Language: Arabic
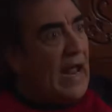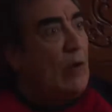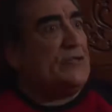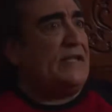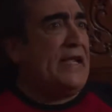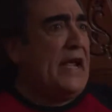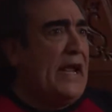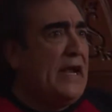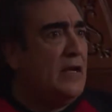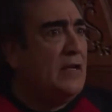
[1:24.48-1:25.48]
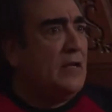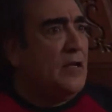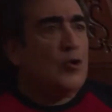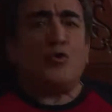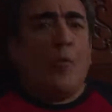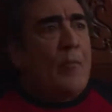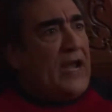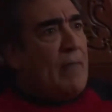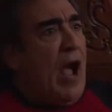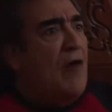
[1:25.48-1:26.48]
لا ودي تيجي
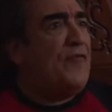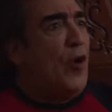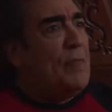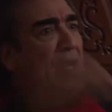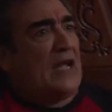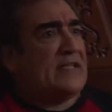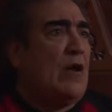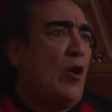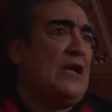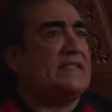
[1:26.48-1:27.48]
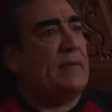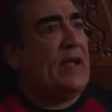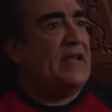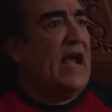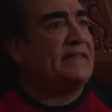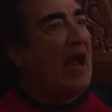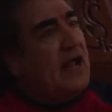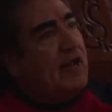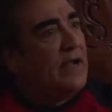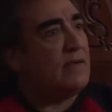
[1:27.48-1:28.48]
ضمني معاهم في ام القضيه واخلصي مني يا
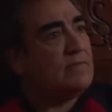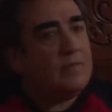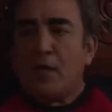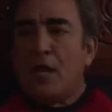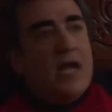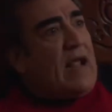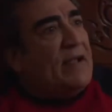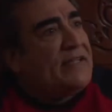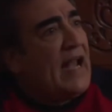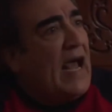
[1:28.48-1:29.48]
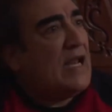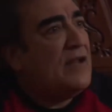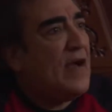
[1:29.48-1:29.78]
تحيه يا بنت الحلال